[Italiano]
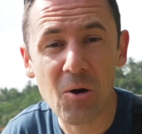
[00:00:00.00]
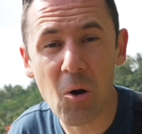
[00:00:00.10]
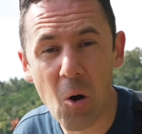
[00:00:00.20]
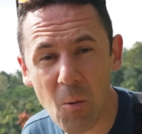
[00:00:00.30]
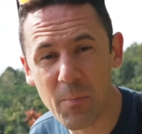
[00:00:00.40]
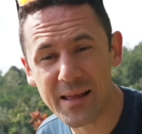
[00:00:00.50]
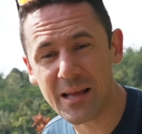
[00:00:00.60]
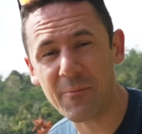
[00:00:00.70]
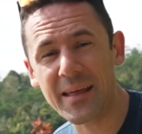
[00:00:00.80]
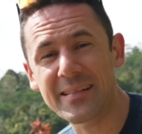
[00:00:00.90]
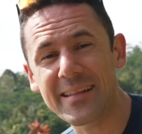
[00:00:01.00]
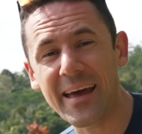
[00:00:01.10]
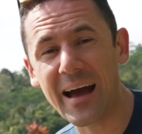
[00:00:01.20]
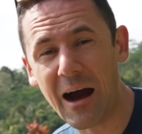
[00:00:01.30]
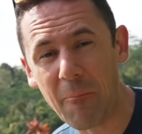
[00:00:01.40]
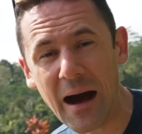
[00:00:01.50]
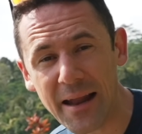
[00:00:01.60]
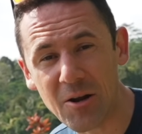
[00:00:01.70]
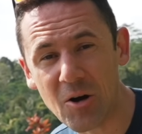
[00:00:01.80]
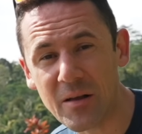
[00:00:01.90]
completamente a
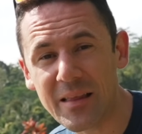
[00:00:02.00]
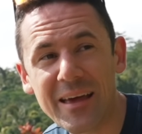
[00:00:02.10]
mano